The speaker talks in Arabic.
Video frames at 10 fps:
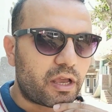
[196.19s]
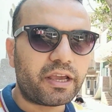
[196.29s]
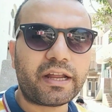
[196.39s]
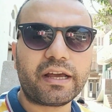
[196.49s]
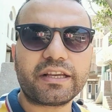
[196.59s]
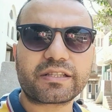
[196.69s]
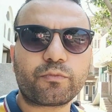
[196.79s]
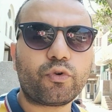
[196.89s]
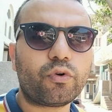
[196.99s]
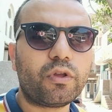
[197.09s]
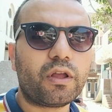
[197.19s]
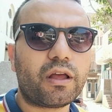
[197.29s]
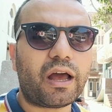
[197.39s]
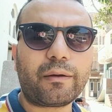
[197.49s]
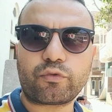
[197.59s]
هنا اسمه
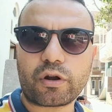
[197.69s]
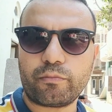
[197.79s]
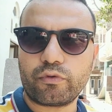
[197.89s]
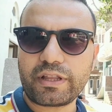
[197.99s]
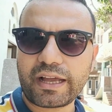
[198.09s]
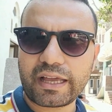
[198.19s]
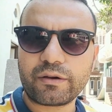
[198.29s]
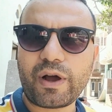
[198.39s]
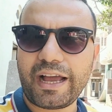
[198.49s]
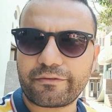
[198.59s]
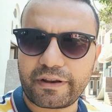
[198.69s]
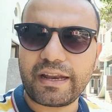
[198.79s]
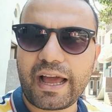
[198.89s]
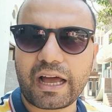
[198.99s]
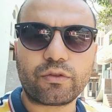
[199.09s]
عبد رب وده كان واحد
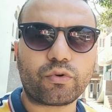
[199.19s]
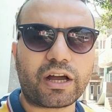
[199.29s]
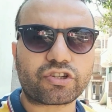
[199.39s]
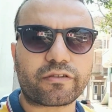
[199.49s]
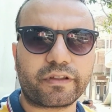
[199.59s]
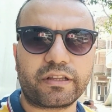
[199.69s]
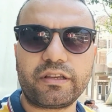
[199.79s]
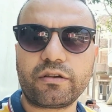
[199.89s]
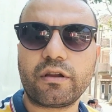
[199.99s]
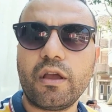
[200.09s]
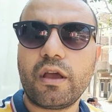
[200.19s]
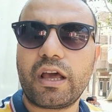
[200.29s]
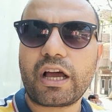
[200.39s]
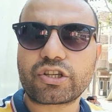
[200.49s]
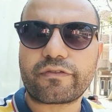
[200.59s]
فلاح عنده 10 فدادين
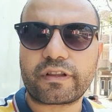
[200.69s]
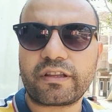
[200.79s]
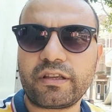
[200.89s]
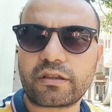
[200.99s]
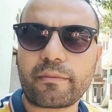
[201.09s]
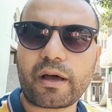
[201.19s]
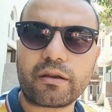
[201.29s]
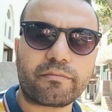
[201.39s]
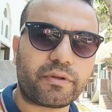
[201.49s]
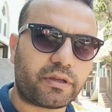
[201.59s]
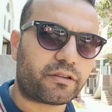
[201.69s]
ال10 فدادين طبعا